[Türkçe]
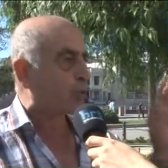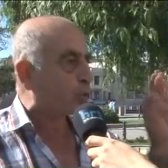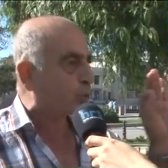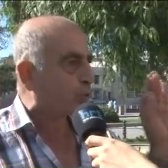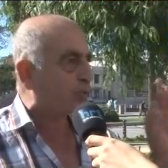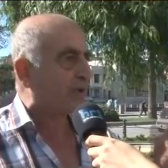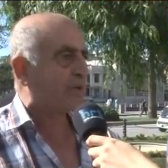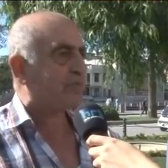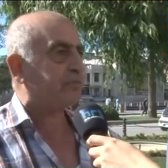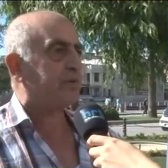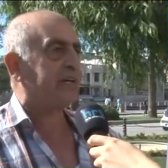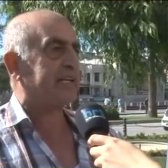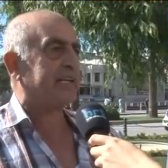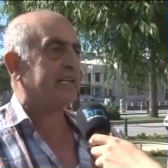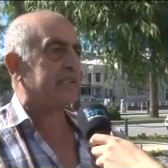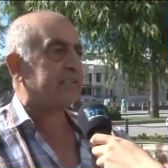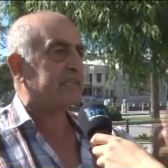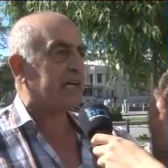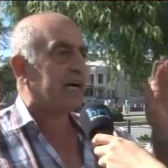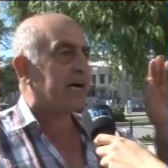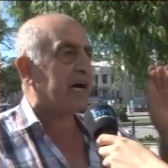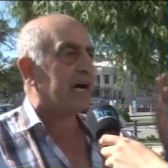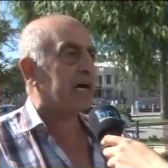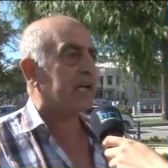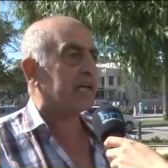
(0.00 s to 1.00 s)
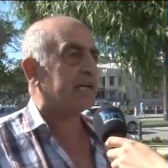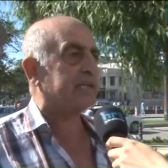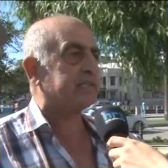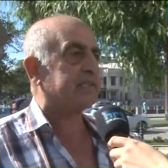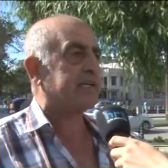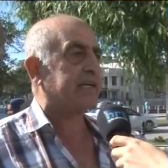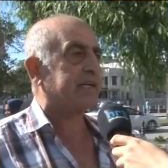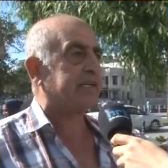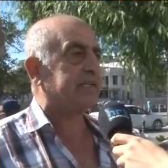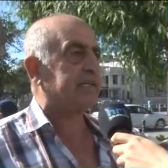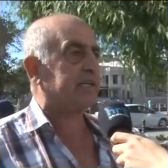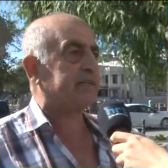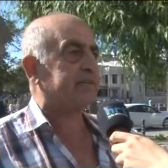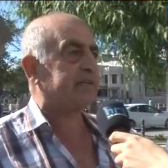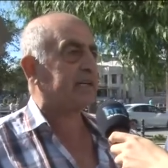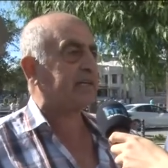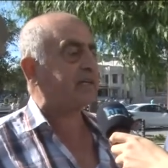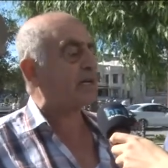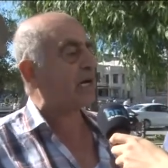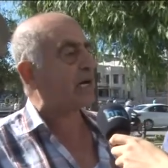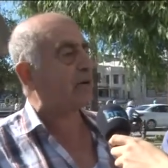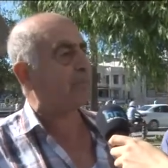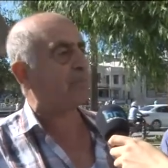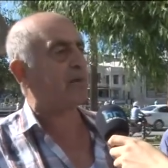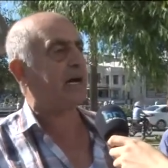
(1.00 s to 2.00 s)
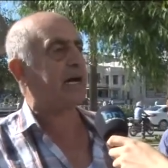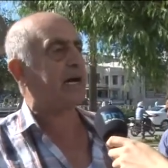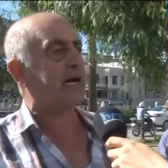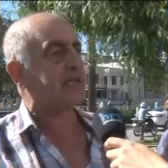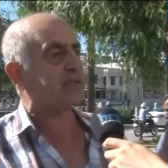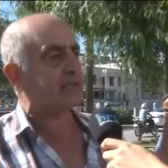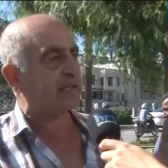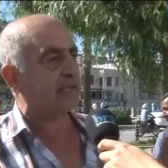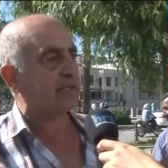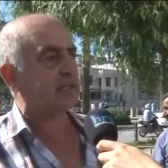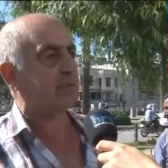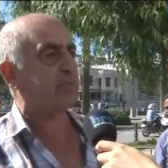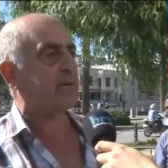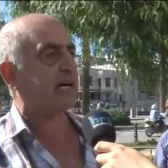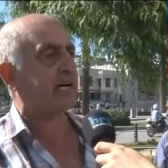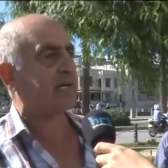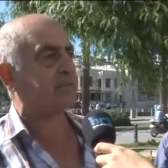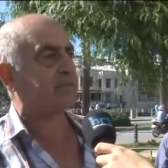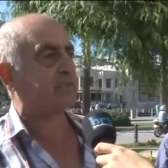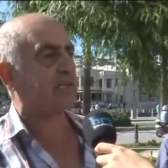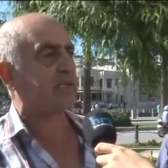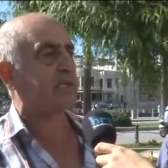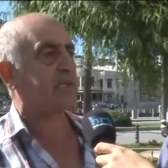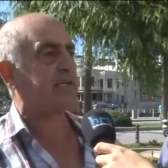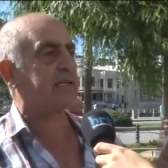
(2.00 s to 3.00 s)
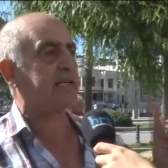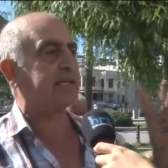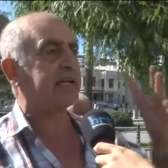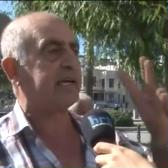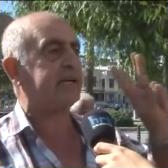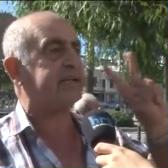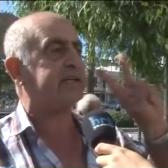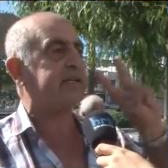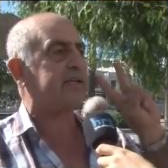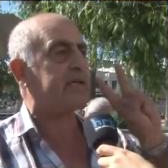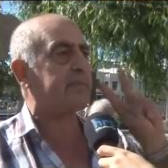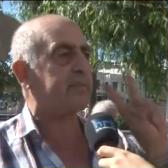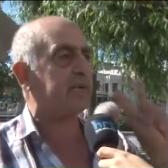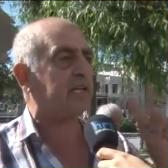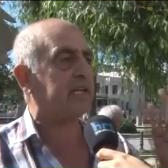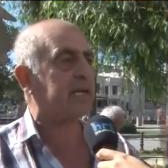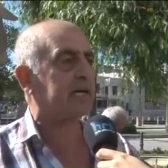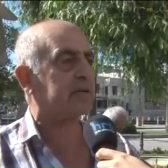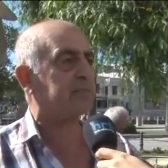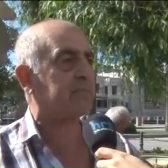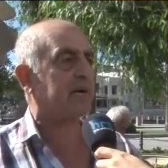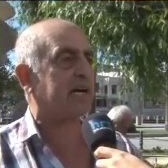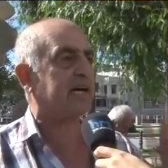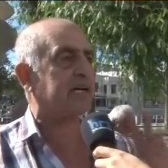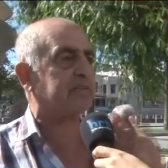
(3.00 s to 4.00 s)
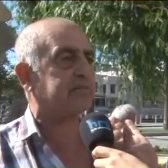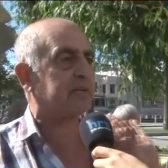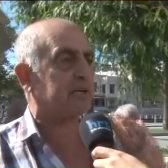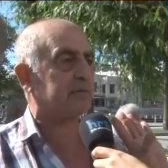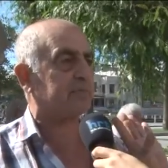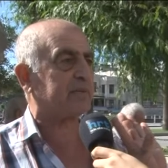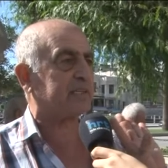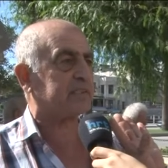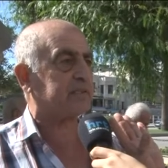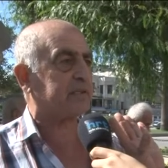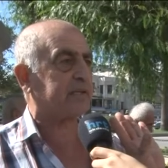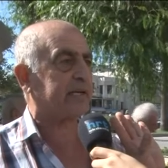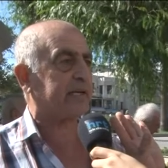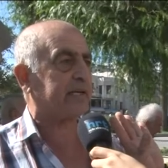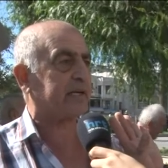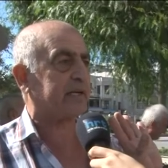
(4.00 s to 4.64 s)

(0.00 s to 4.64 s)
Rüşvet veren de alan da gidecek ama azgari maaş alanlara 2 milyar maaş alması